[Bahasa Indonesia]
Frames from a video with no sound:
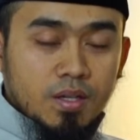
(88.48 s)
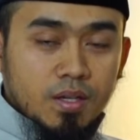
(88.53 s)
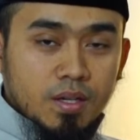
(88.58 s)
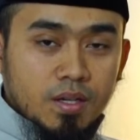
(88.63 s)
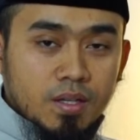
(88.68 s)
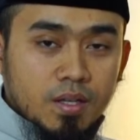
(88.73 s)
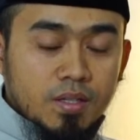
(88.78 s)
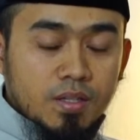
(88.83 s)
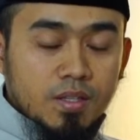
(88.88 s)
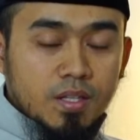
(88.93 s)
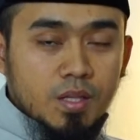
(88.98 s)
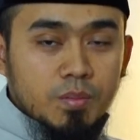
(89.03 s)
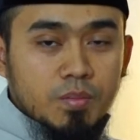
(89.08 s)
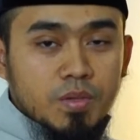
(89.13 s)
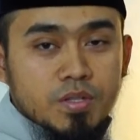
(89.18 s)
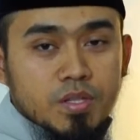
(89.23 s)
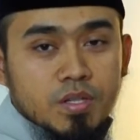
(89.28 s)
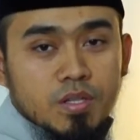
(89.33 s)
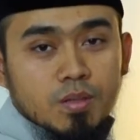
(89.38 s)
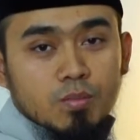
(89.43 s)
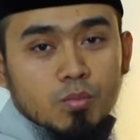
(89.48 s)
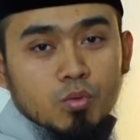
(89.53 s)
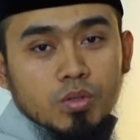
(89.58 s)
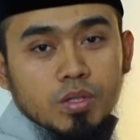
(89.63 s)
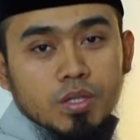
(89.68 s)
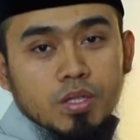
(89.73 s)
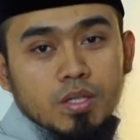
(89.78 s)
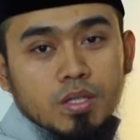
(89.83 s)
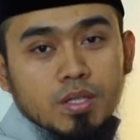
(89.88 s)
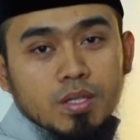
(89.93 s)
karena tidak bisa
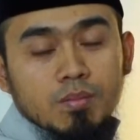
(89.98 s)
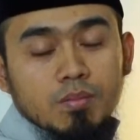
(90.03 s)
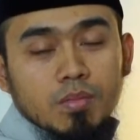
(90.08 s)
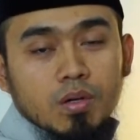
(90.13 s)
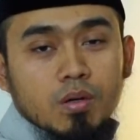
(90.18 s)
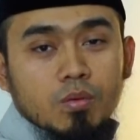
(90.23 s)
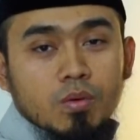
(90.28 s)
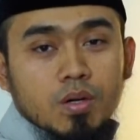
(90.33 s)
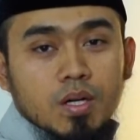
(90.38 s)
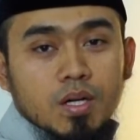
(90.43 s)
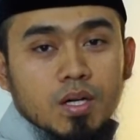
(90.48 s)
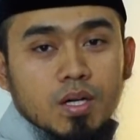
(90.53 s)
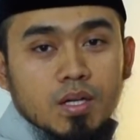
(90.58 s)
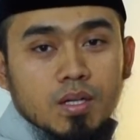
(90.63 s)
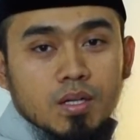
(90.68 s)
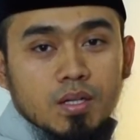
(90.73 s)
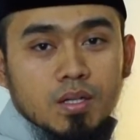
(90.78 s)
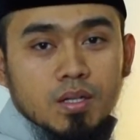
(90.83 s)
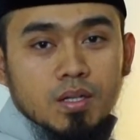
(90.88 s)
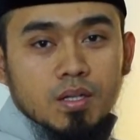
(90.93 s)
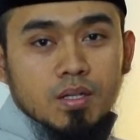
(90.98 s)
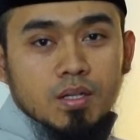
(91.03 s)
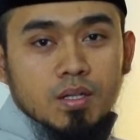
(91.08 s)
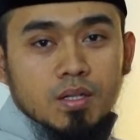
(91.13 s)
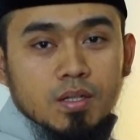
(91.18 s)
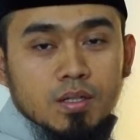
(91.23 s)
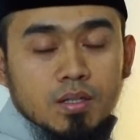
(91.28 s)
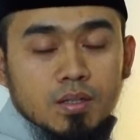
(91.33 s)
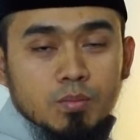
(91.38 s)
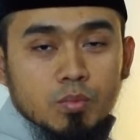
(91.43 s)
dimungkiri bahwa
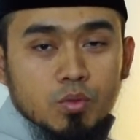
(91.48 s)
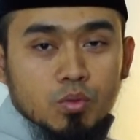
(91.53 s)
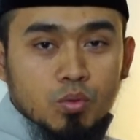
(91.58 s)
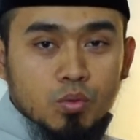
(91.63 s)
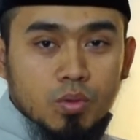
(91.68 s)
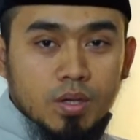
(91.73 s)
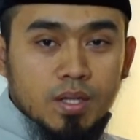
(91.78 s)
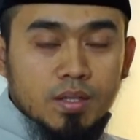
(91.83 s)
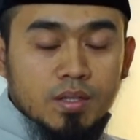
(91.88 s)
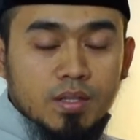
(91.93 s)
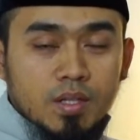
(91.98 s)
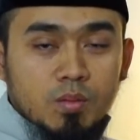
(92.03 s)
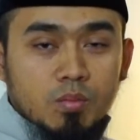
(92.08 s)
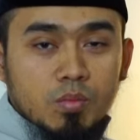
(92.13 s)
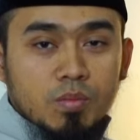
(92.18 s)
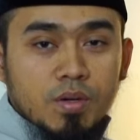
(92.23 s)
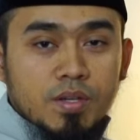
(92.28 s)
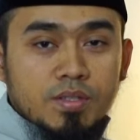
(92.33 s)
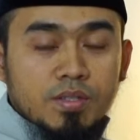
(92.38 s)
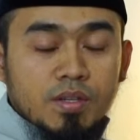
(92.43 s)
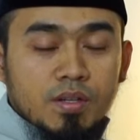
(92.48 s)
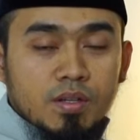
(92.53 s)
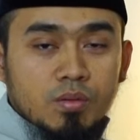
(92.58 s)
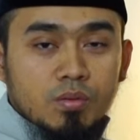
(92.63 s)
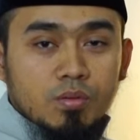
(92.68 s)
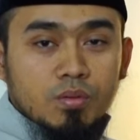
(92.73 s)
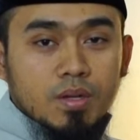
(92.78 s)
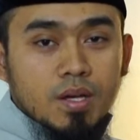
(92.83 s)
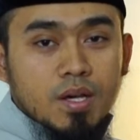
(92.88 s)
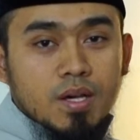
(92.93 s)
kebutuhan dari membaca
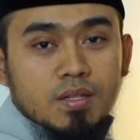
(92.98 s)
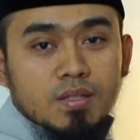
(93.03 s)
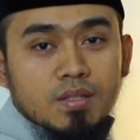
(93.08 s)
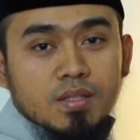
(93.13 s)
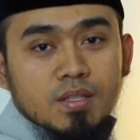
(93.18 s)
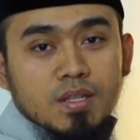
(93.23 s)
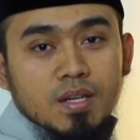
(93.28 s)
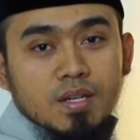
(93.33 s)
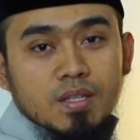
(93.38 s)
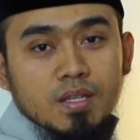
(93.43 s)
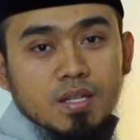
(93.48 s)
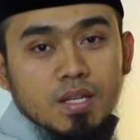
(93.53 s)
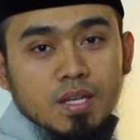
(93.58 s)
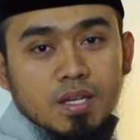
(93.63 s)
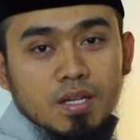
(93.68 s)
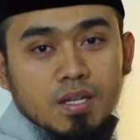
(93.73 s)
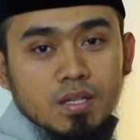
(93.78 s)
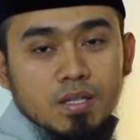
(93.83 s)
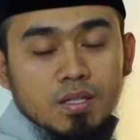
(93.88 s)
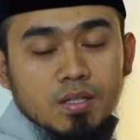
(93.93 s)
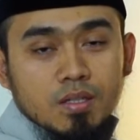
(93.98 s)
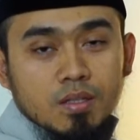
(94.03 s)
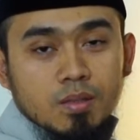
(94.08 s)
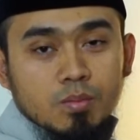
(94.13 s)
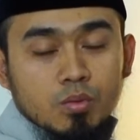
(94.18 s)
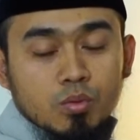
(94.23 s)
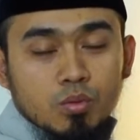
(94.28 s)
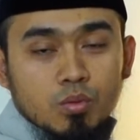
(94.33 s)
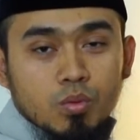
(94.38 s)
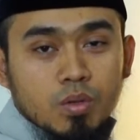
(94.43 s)
Al-Qur'an ini adalah
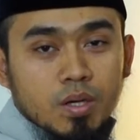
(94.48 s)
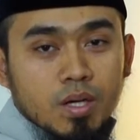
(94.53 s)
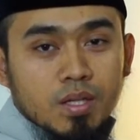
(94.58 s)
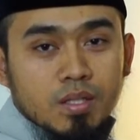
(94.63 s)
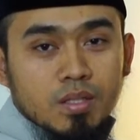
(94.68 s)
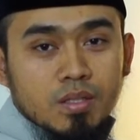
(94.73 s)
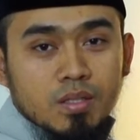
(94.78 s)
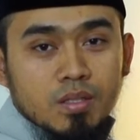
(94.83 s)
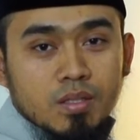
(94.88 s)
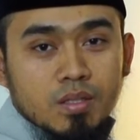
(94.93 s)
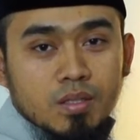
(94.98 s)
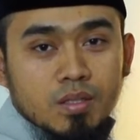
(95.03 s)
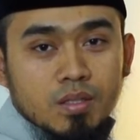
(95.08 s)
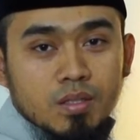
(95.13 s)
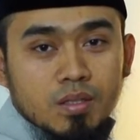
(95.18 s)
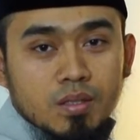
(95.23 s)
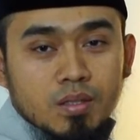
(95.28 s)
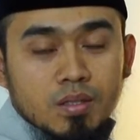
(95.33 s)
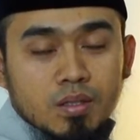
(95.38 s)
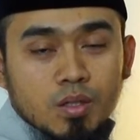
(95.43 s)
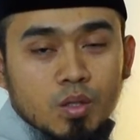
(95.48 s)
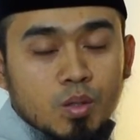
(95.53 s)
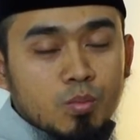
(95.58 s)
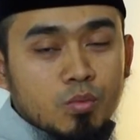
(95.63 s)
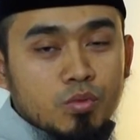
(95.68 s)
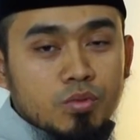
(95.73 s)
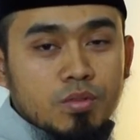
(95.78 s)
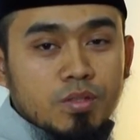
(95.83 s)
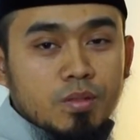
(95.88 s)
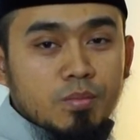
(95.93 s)
kebutuhan
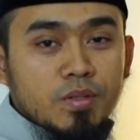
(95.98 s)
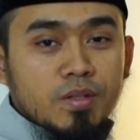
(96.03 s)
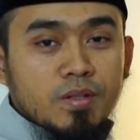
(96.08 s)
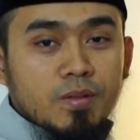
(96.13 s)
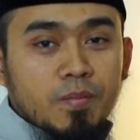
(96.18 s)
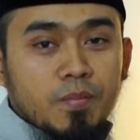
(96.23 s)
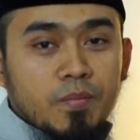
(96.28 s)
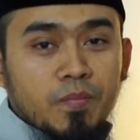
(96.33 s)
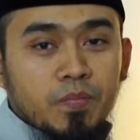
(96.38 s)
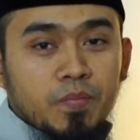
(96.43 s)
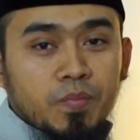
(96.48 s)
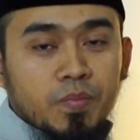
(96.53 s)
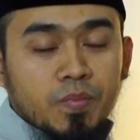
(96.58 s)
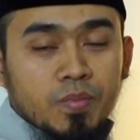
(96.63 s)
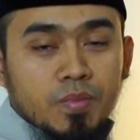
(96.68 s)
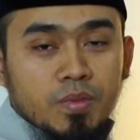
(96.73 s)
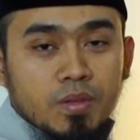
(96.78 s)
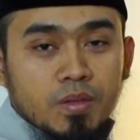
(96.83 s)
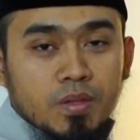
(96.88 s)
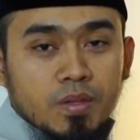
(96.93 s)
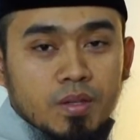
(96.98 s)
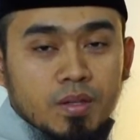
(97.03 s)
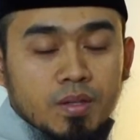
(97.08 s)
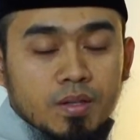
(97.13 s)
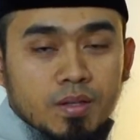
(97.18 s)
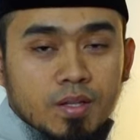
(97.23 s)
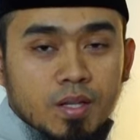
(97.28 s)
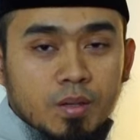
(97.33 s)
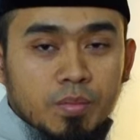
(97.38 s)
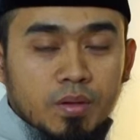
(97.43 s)
kaum muslimin
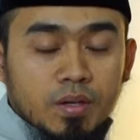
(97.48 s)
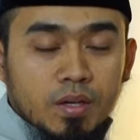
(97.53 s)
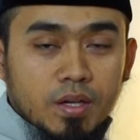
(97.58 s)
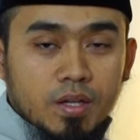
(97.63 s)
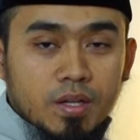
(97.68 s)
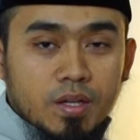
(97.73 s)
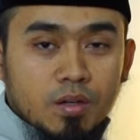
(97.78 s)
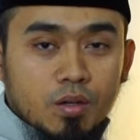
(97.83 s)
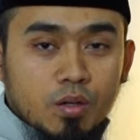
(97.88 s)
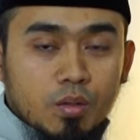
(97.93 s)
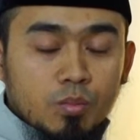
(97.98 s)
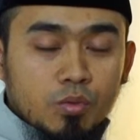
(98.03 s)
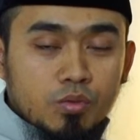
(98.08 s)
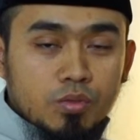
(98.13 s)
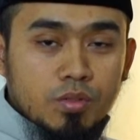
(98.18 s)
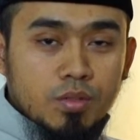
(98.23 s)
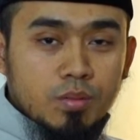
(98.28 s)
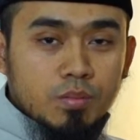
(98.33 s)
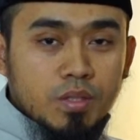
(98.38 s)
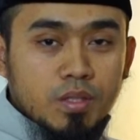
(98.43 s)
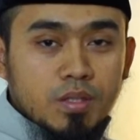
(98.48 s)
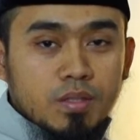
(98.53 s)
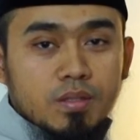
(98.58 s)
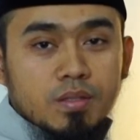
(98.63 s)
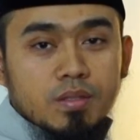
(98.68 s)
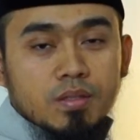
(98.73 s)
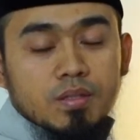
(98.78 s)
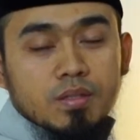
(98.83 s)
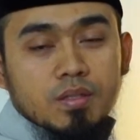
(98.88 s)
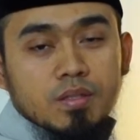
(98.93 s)
Kenapa? Karena kaum
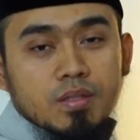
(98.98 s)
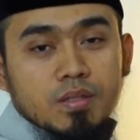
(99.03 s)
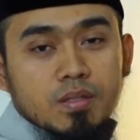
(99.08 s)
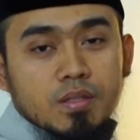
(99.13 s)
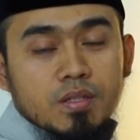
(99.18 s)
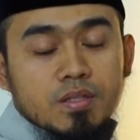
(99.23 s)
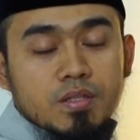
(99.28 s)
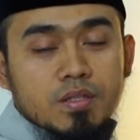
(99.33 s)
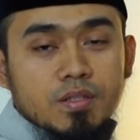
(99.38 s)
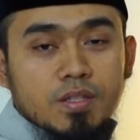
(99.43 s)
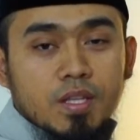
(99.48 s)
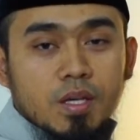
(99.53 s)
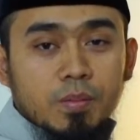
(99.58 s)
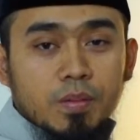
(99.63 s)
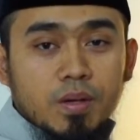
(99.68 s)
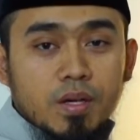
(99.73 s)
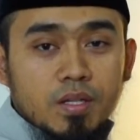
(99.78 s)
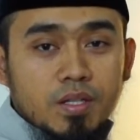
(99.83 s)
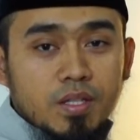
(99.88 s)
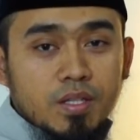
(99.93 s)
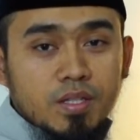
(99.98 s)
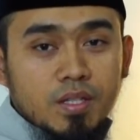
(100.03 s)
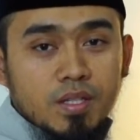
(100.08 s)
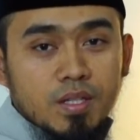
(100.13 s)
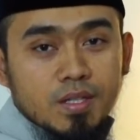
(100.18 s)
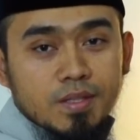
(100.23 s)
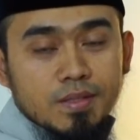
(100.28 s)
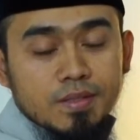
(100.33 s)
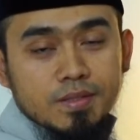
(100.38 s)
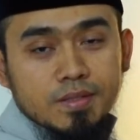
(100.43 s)
muslimin di setiap
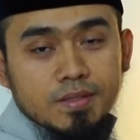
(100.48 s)
harinya